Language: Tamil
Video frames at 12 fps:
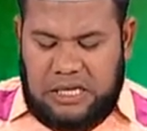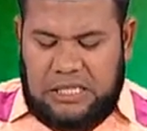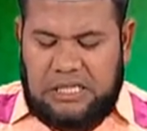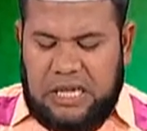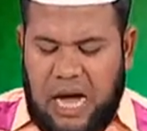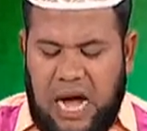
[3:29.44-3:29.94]

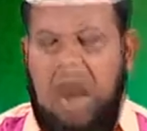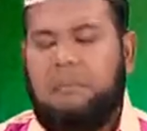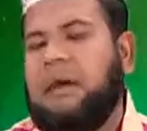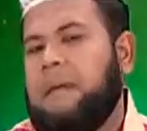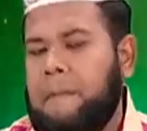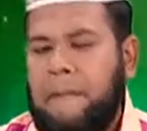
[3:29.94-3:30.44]
ஈசா
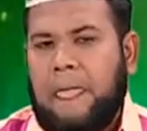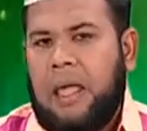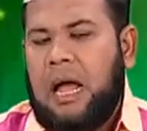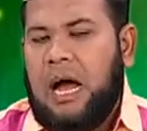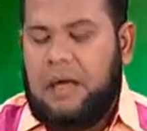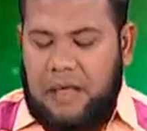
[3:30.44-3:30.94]
அஹ்மத்
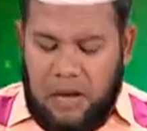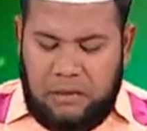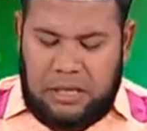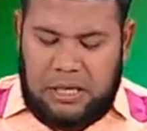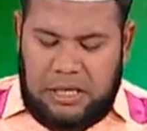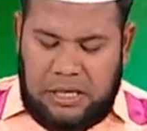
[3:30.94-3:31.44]
அதாவது